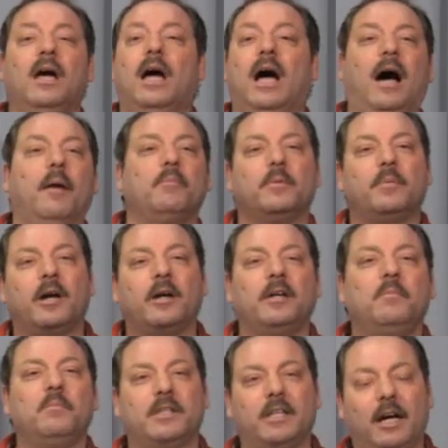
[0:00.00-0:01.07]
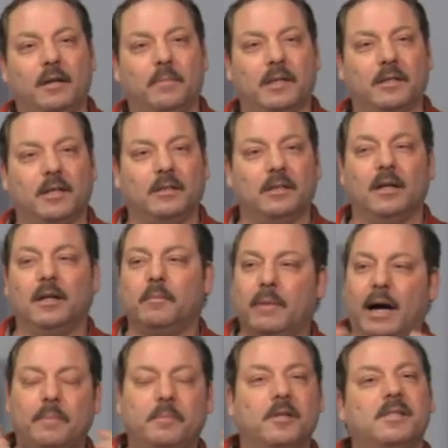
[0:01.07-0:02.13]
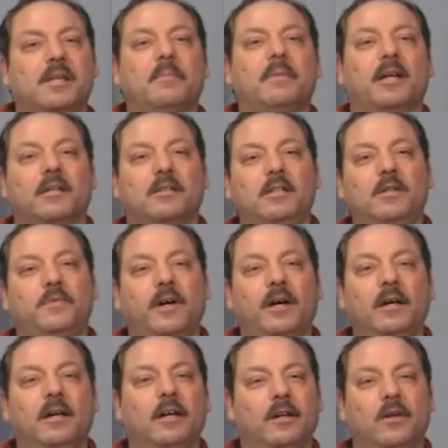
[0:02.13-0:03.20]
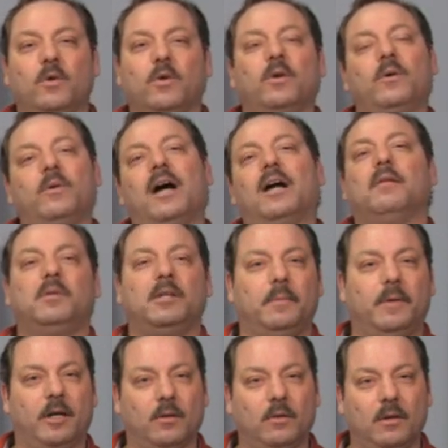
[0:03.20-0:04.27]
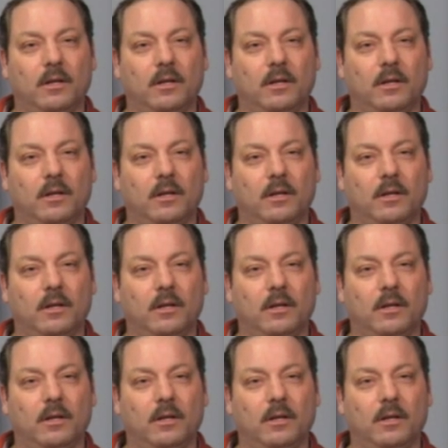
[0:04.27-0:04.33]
عم ابراهيم بتاع البطاطا مع ابتسامه لطيفه لكل واحد بيبيعها